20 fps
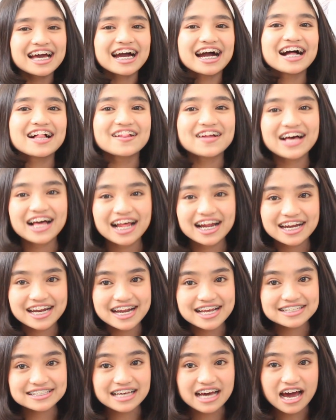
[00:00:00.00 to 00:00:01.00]
Kalau kalian
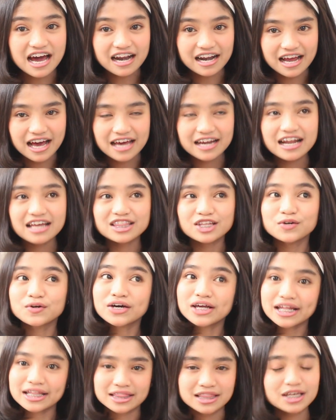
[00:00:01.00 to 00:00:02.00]
ada saran atau
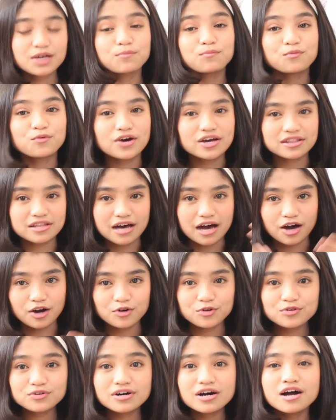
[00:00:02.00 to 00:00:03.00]
kritik buat
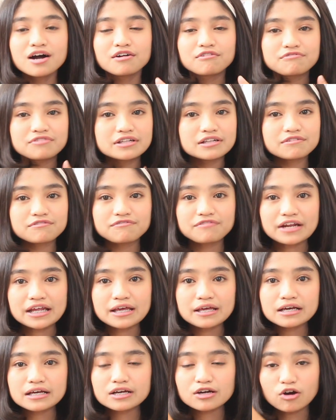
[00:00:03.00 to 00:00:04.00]
aku, feel
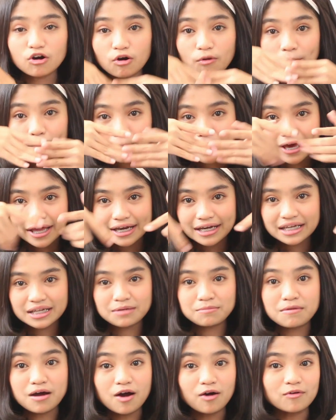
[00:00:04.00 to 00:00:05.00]
free komen
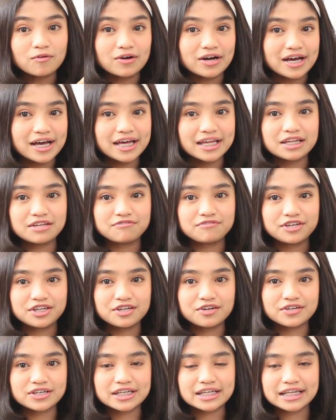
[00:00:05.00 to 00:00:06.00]
di bawah di
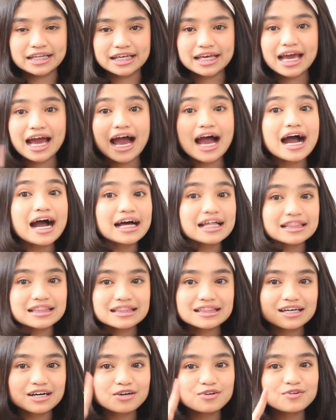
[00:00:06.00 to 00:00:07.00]
video ini
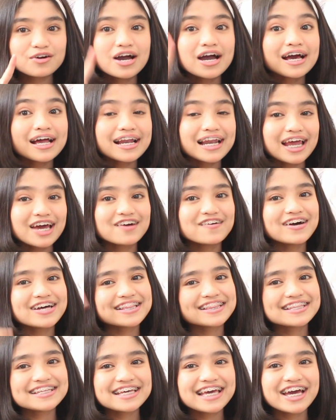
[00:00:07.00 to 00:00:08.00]
atau
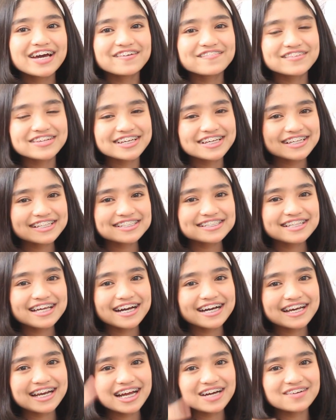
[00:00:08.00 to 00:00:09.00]
lewat DM di
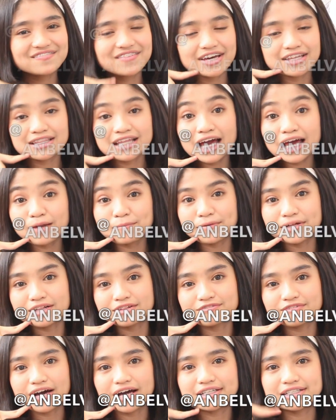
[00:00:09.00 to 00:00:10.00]
Instagram
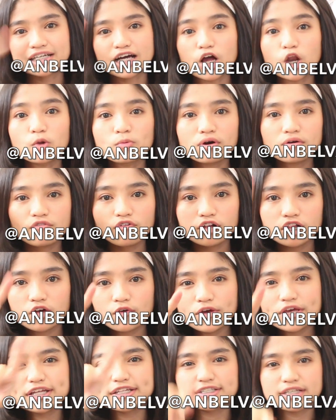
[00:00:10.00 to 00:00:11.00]
@anbelva. Jangan lupa
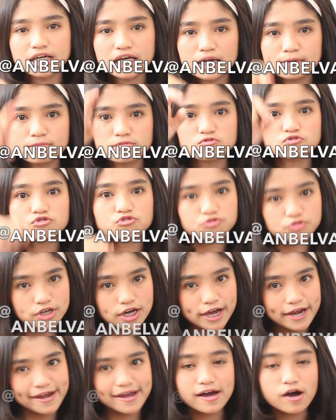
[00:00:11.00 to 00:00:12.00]
follow Instagram aku
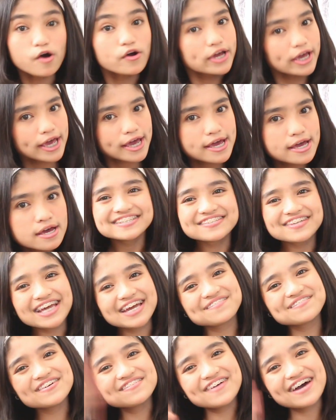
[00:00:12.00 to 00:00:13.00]
juga ya. Oke. Okay. So
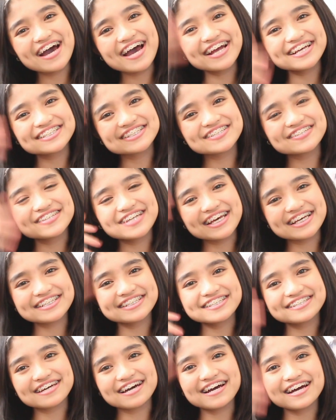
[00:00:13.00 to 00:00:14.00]
yeah, bye bye. See you
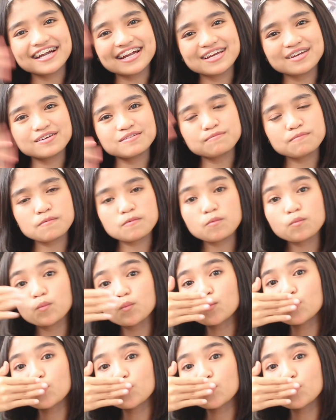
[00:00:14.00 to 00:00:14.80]
next time.